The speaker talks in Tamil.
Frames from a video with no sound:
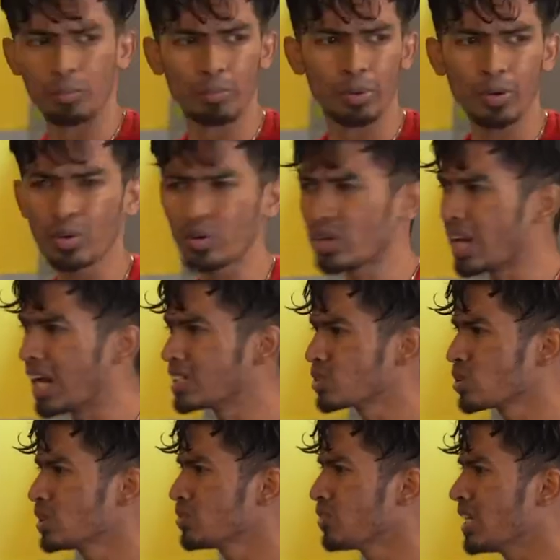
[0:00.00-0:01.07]
ப்ரோ நான் சொன்ன
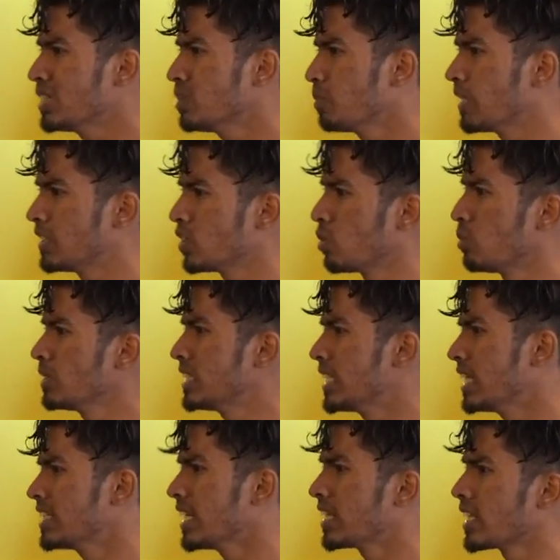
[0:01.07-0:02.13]
சுவாச பயிற்சி ரொம்ப
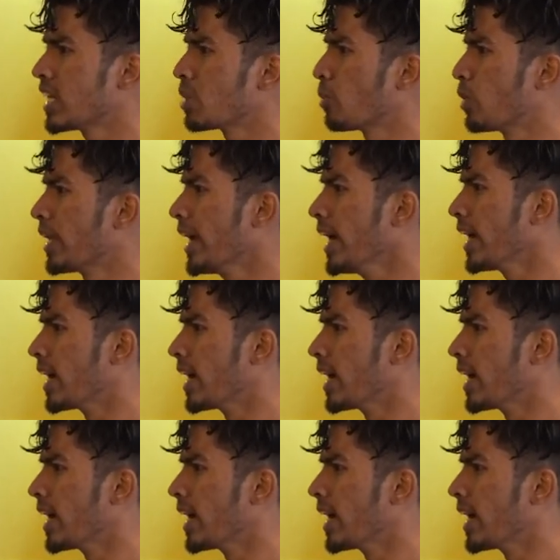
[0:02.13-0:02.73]
சீரியஸா எடுத்துக்கினாரு போல